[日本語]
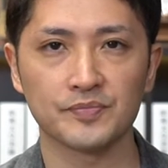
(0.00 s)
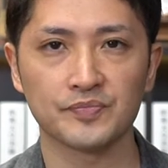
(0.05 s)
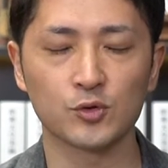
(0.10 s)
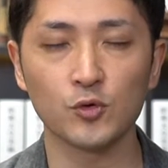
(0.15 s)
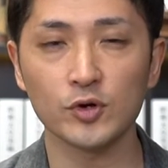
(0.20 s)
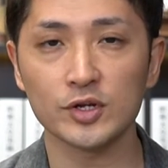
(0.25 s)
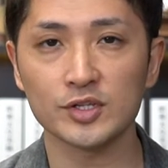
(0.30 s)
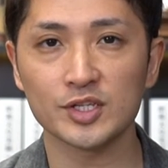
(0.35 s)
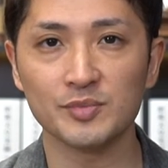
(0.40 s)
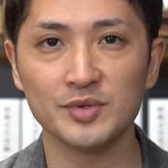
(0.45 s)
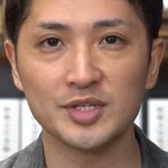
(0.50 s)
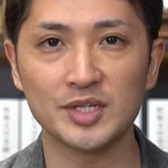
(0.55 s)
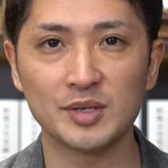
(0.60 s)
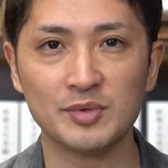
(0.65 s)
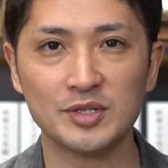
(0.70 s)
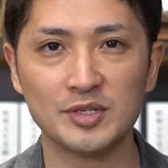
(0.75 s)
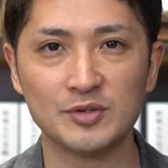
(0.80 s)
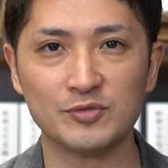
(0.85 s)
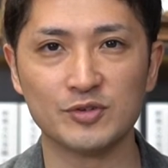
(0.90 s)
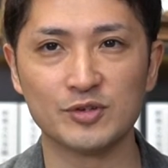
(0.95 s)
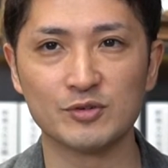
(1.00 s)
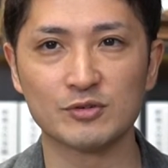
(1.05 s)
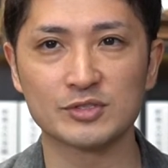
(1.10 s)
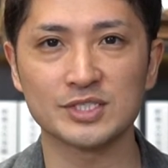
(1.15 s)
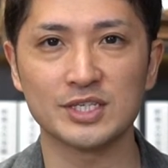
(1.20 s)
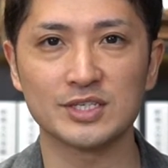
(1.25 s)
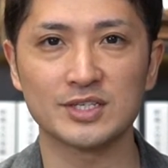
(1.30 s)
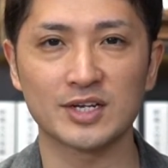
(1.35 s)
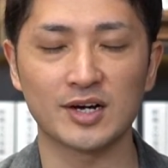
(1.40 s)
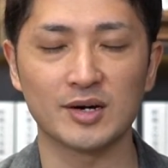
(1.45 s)
どうやって見て見ぬふりをし
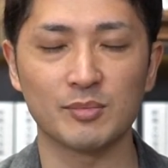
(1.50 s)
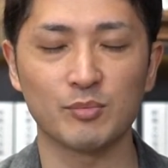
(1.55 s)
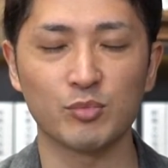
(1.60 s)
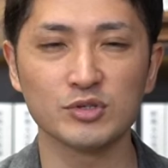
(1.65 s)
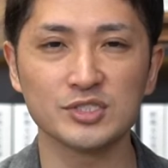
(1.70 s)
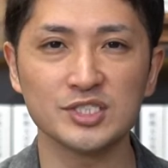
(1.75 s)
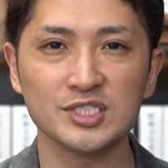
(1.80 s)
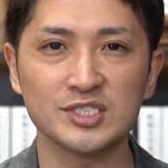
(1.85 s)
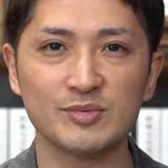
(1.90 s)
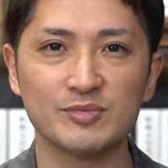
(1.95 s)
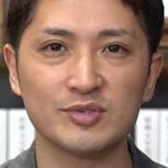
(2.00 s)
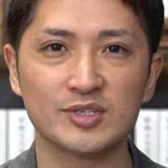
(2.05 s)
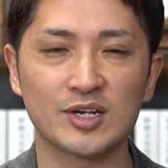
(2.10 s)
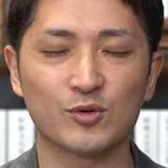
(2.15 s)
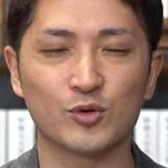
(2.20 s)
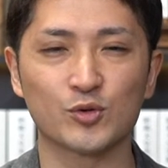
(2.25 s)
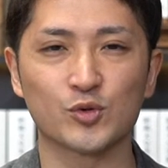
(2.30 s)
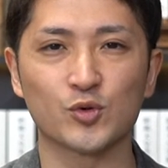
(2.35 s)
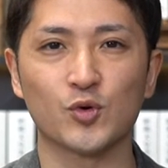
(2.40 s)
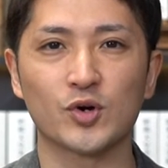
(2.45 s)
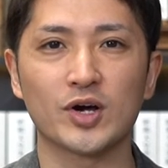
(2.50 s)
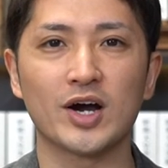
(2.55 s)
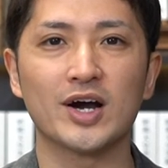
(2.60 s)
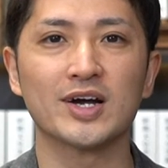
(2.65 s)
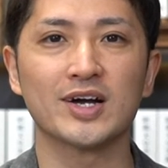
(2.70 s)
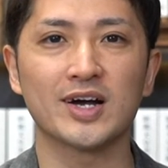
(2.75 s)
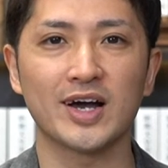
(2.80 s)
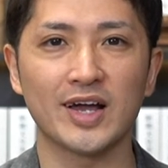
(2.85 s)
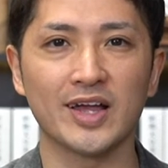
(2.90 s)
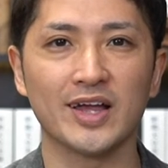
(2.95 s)
ていたか、ポジティブなことを
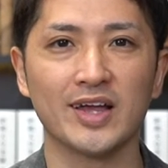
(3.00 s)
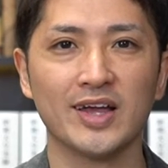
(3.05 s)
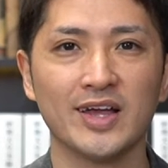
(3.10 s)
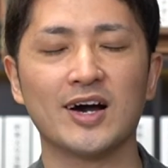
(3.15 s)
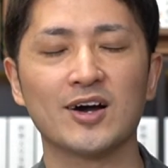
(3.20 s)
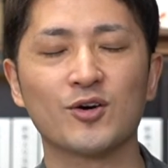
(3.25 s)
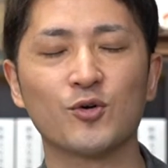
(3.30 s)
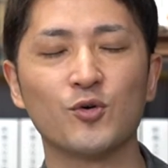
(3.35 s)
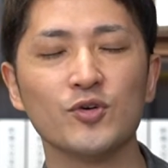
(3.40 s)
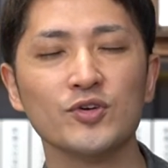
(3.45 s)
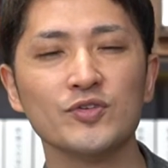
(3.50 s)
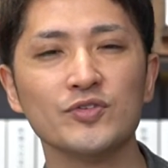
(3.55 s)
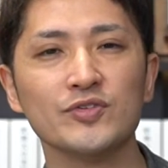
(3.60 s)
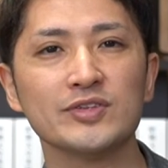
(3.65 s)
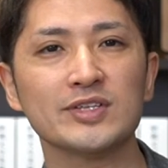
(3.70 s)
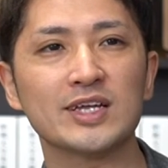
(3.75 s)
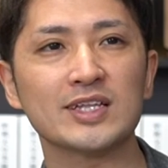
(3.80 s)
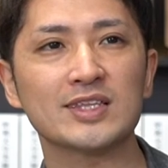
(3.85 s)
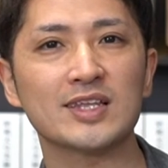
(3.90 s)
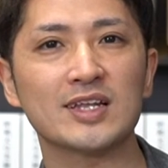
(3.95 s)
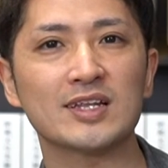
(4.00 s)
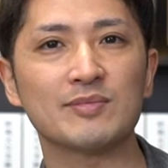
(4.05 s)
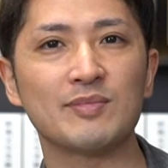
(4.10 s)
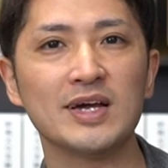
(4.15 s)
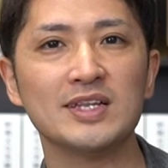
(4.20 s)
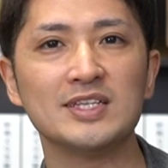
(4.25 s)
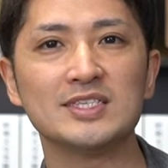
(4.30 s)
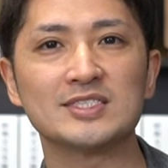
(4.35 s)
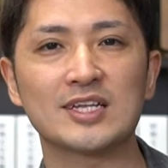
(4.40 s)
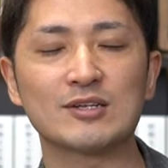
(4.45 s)
考え、こういう風になったら
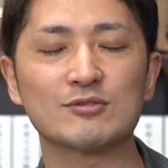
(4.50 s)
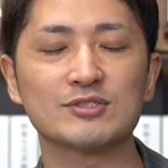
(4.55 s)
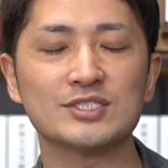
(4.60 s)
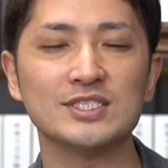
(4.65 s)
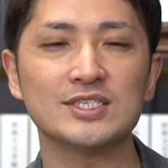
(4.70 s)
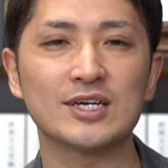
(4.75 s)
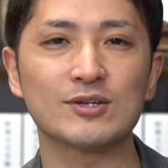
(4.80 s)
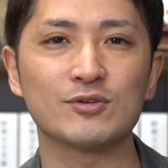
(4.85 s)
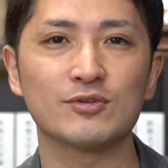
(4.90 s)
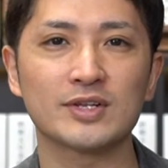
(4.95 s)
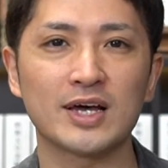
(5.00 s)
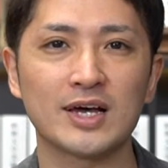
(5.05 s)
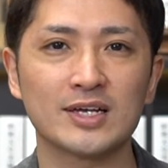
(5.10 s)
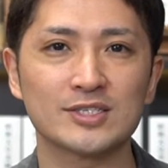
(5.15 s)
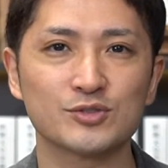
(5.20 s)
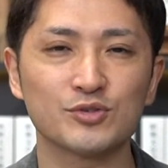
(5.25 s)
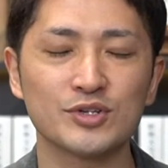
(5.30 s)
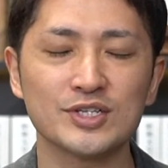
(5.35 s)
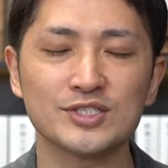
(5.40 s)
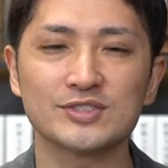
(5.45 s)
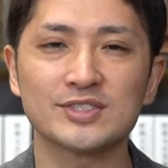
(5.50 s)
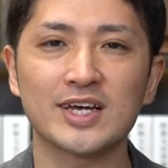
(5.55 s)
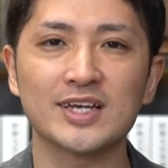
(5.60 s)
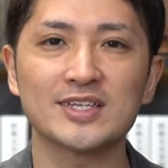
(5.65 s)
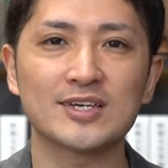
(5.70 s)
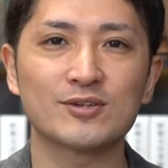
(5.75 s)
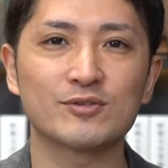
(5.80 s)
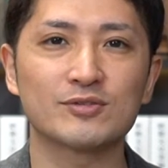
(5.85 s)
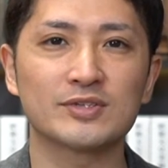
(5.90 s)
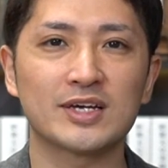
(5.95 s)
毎日楽しいだろうな、ストレスない
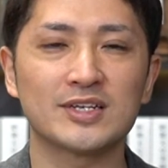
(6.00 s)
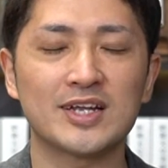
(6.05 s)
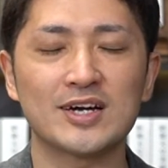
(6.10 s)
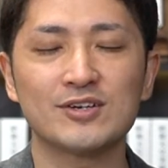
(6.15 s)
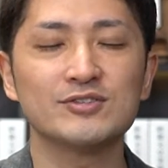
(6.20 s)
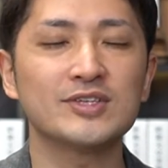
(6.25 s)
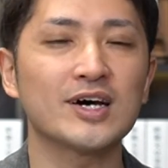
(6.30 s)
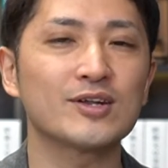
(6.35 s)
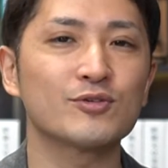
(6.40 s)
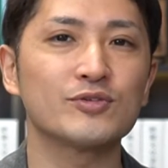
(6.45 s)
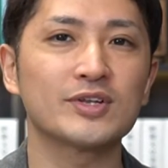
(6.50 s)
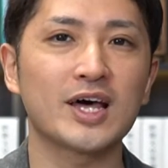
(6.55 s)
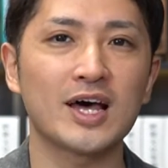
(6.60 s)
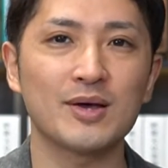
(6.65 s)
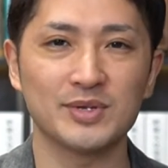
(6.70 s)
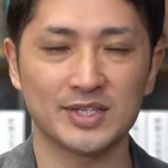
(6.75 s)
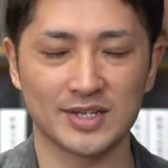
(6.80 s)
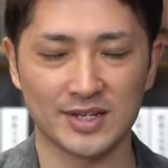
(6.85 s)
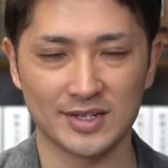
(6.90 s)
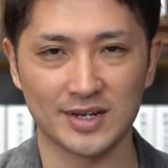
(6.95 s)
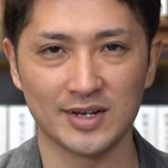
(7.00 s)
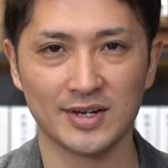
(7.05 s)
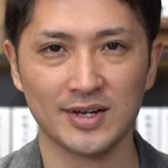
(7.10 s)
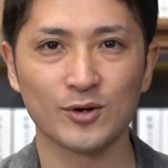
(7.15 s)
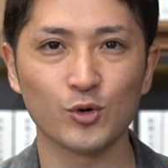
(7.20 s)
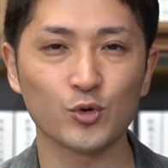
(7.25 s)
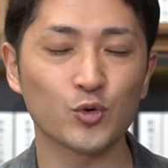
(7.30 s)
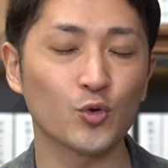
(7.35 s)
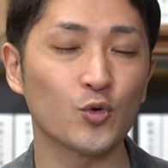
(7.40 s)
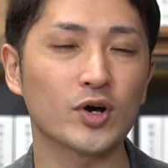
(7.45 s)
だろうな、楽だろうなみたいな
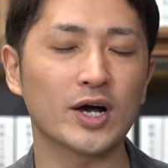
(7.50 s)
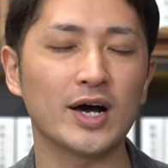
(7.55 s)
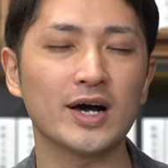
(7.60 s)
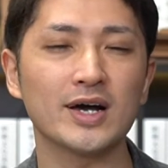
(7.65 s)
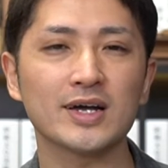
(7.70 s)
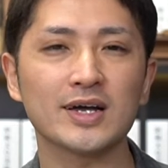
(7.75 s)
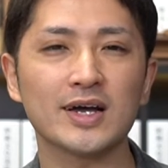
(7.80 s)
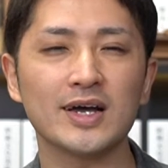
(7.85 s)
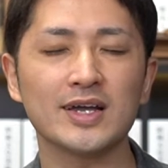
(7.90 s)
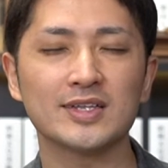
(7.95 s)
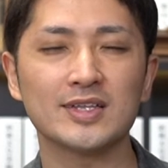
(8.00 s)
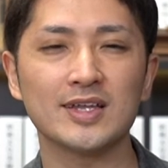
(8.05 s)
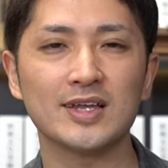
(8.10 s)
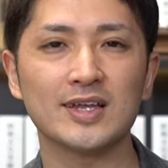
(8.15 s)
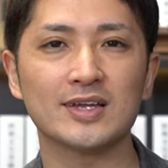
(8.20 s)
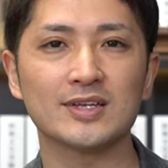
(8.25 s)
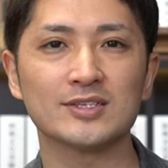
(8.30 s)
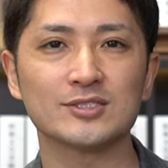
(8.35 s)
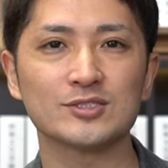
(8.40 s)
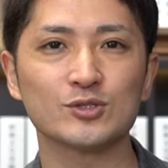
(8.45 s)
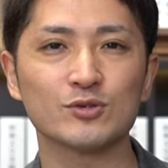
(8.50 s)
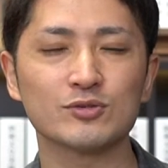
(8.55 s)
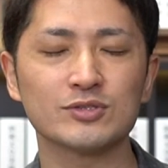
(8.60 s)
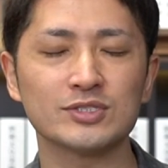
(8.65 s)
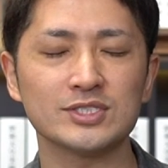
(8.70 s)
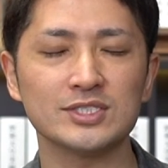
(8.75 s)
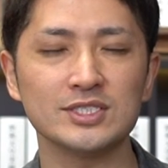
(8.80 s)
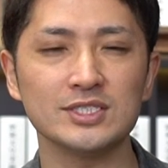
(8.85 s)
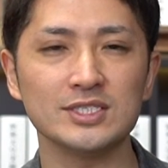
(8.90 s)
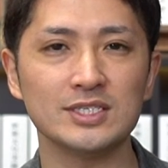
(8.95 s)
ことを考えて、そっ
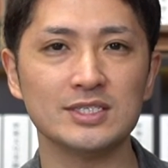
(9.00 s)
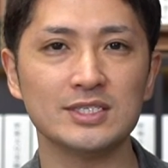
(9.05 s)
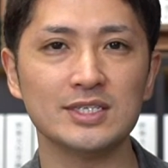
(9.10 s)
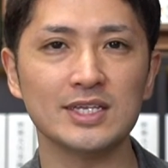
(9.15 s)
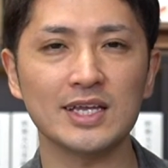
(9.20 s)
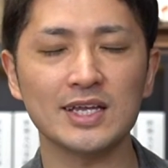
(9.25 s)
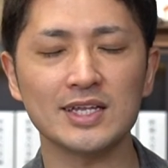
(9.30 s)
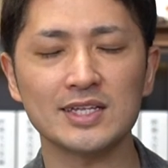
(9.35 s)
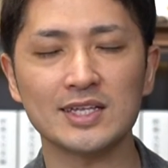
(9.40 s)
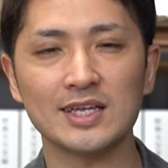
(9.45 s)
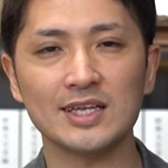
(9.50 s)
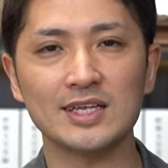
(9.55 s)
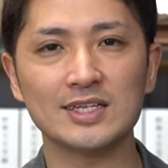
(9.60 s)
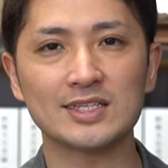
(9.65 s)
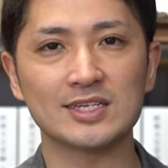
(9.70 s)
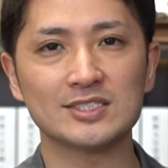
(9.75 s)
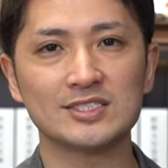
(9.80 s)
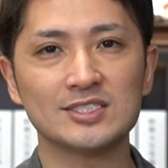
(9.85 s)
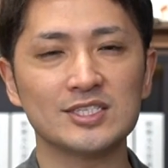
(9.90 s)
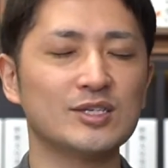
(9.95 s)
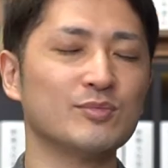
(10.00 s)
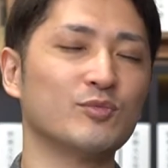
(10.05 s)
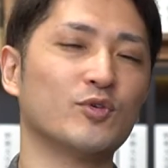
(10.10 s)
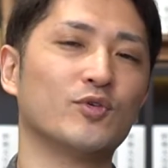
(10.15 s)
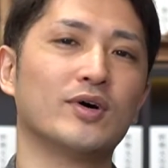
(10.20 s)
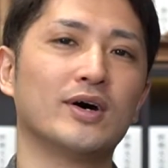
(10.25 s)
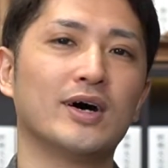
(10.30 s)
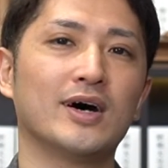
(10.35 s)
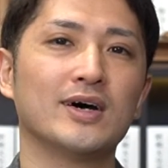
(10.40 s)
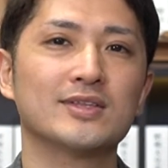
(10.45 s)
ちに逃げていた時期も
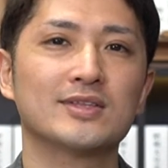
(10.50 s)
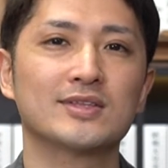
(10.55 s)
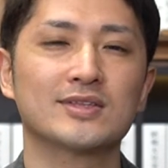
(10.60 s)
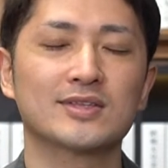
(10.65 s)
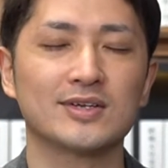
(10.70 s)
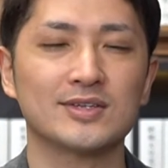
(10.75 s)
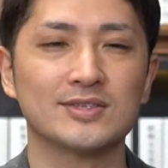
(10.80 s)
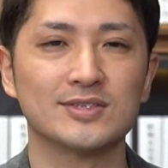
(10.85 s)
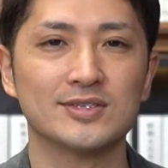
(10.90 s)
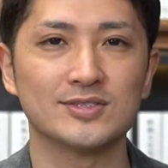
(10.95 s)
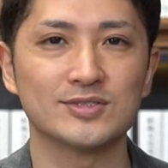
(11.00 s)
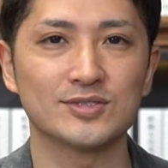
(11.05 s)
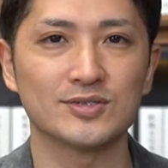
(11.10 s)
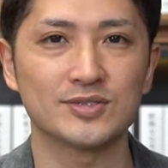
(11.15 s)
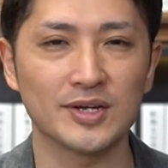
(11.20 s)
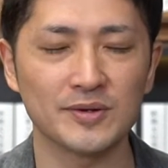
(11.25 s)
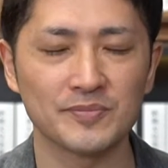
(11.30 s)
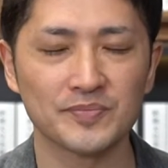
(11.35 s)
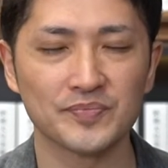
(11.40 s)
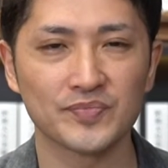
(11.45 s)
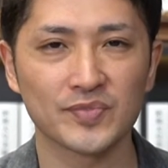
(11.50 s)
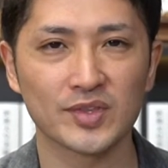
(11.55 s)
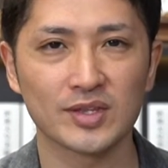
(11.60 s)
あったんですよね。